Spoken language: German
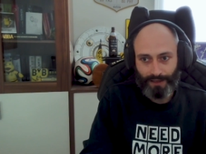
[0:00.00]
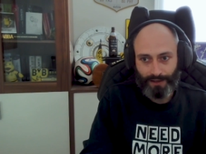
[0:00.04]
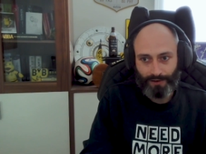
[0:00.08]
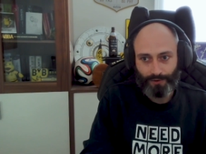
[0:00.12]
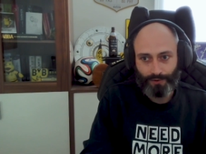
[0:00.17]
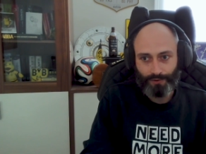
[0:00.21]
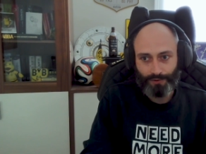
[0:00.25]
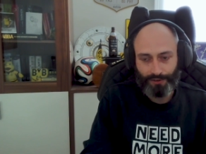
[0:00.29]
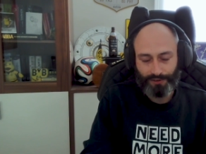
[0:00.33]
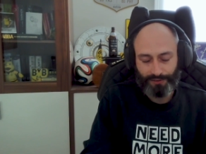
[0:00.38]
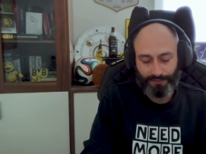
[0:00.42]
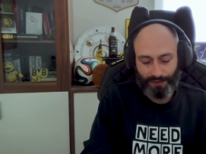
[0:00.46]

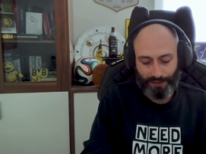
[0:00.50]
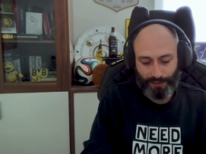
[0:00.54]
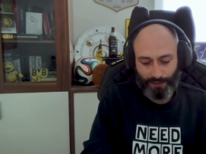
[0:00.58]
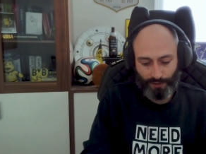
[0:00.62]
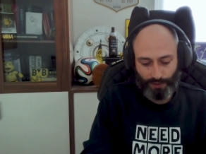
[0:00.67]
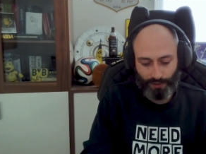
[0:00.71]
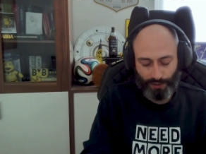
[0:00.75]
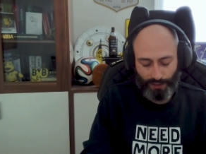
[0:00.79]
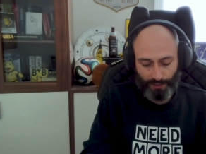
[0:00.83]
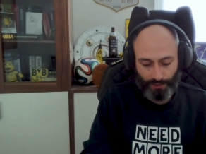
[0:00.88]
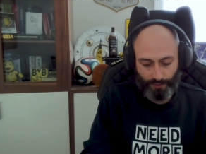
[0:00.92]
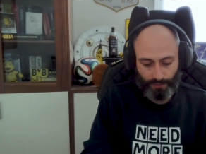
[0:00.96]
Und das war
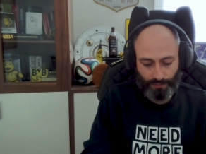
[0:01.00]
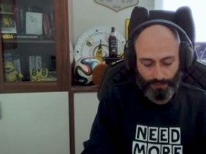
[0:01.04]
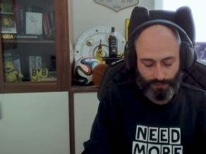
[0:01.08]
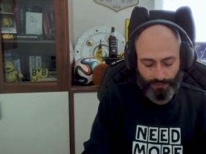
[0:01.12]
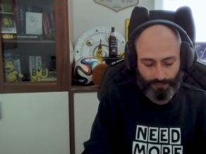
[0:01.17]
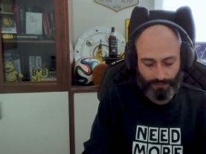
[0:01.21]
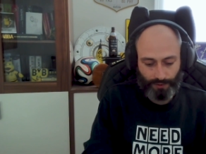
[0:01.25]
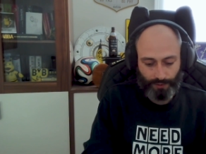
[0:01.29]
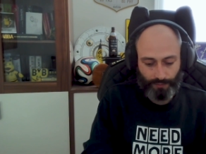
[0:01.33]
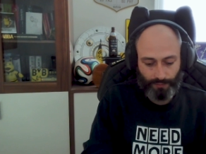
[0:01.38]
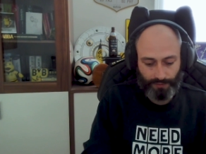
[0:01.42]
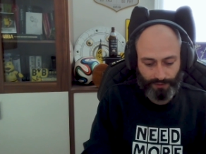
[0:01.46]
auch ein
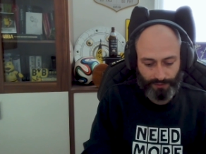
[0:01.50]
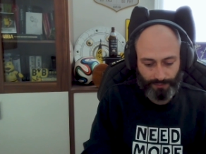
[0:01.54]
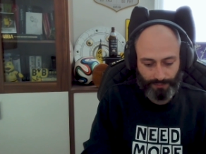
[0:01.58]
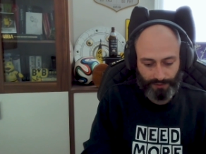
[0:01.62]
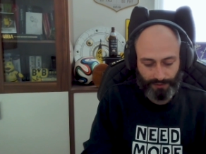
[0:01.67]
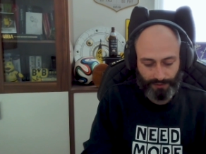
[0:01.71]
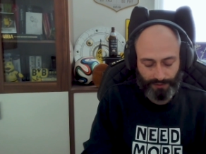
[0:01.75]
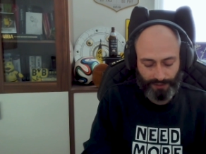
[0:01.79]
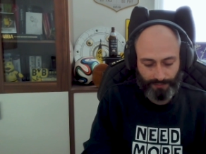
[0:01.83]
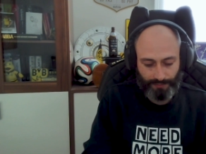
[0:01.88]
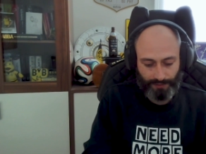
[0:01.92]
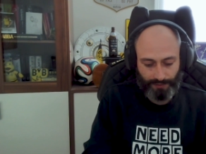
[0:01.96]
Grund, warum ich
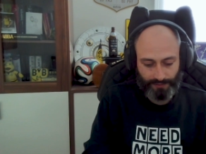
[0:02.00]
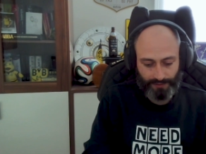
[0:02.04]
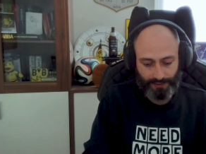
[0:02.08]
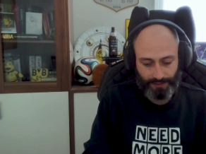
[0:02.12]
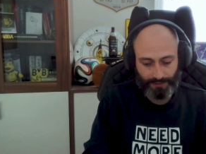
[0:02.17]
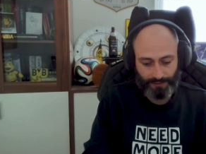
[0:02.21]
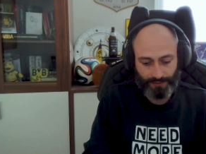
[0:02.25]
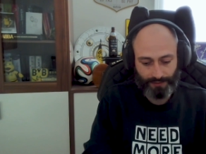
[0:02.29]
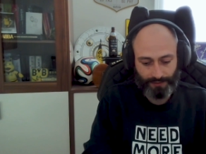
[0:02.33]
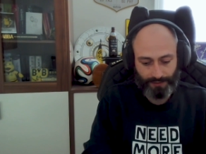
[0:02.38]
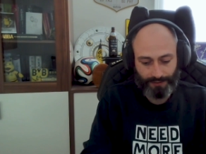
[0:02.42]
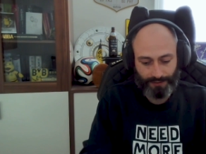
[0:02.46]
mich damals
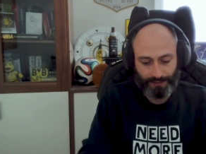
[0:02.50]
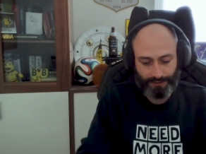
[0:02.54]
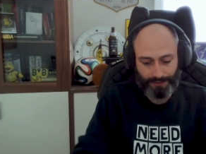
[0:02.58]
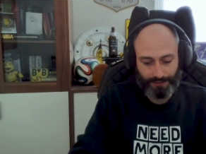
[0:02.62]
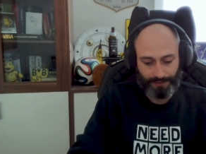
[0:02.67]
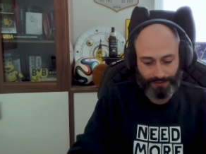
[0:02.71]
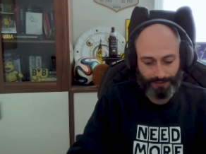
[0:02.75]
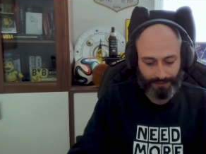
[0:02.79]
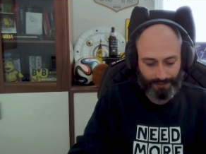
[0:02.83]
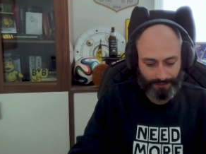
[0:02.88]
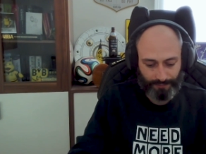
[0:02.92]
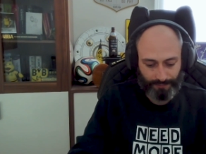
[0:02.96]
dann
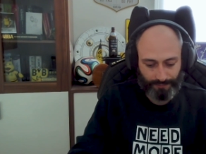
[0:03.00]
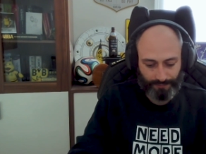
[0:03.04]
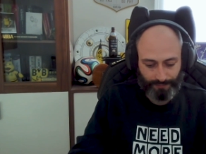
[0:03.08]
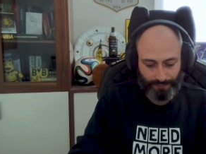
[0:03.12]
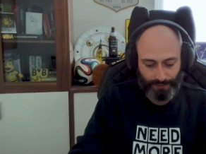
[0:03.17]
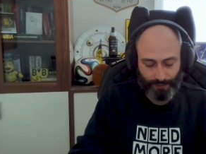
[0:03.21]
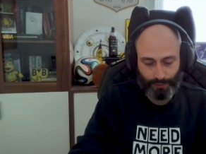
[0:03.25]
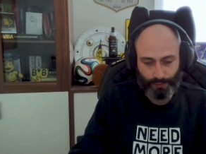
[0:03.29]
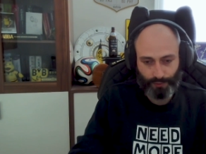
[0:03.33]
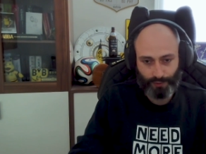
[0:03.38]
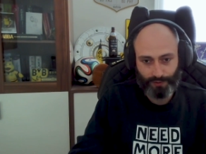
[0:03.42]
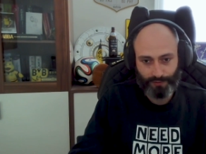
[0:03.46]
äh,
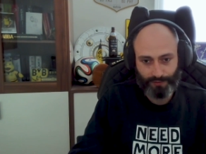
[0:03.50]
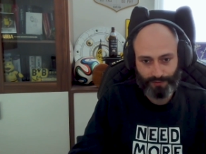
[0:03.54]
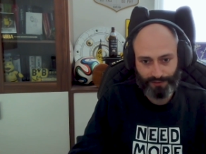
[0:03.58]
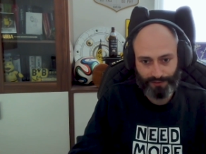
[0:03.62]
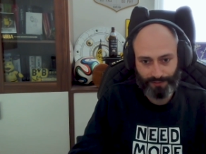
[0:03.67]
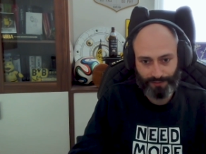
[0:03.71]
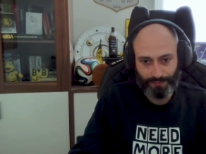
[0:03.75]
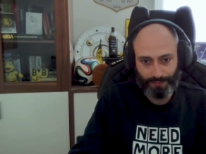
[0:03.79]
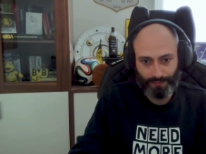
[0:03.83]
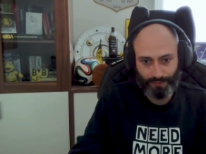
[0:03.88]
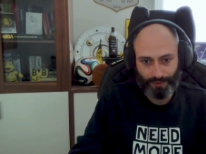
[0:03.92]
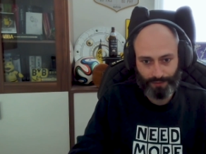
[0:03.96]
bei Otto
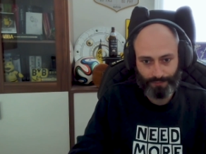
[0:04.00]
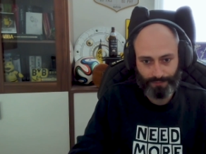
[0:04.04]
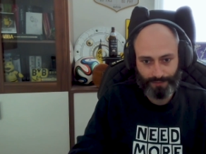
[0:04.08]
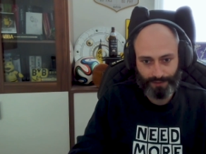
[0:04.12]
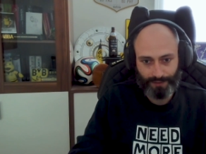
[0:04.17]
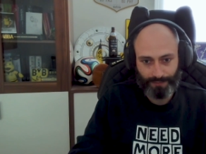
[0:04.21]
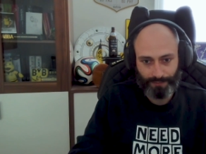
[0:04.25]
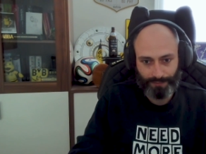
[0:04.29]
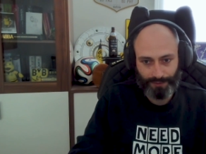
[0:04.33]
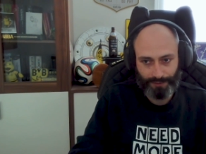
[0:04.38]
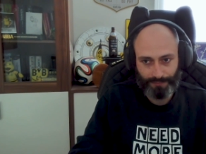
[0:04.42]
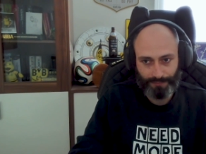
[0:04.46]
quasi beworben habe.